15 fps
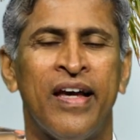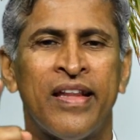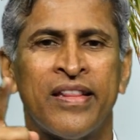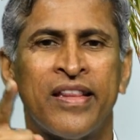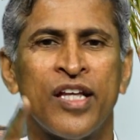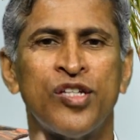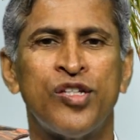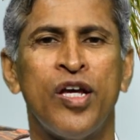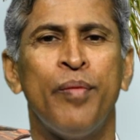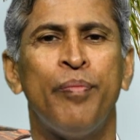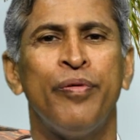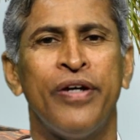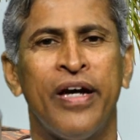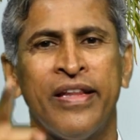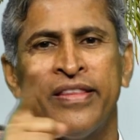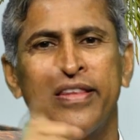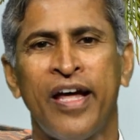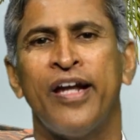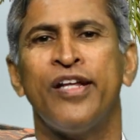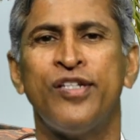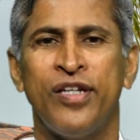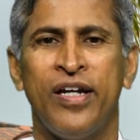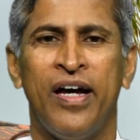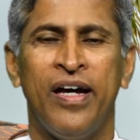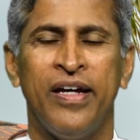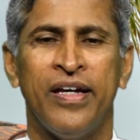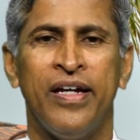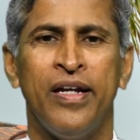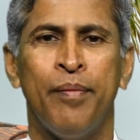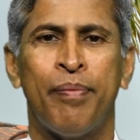ఎంతసేపు ఎంత అరిచినా
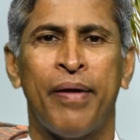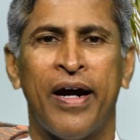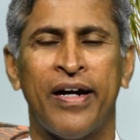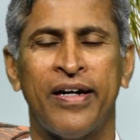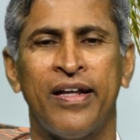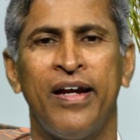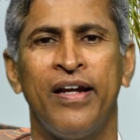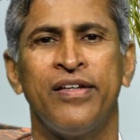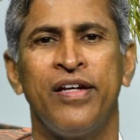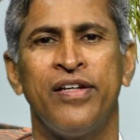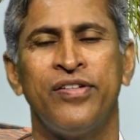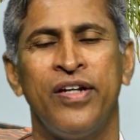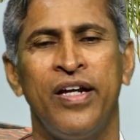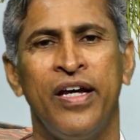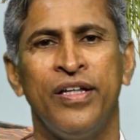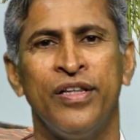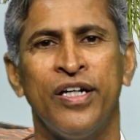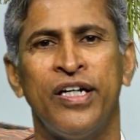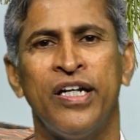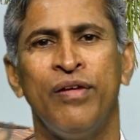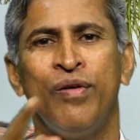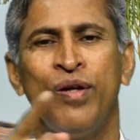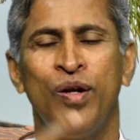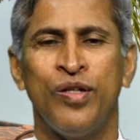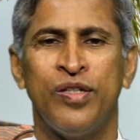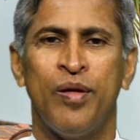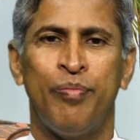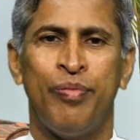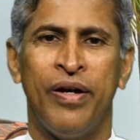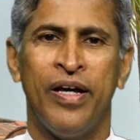ఎన్ని ప్రకటనలు చేసినా ఎంత టీవీల్లో
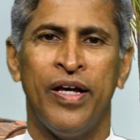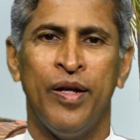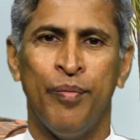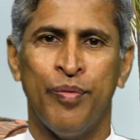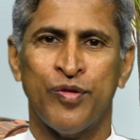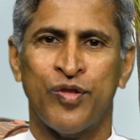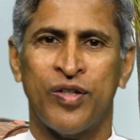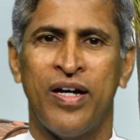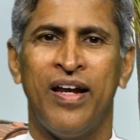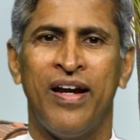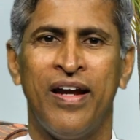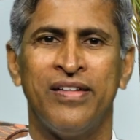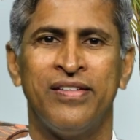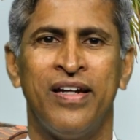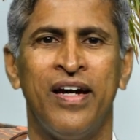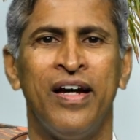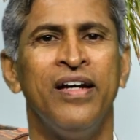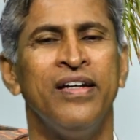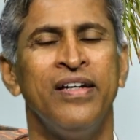చెప్పినా ఎన్ని పుస్తకాలు రాసినా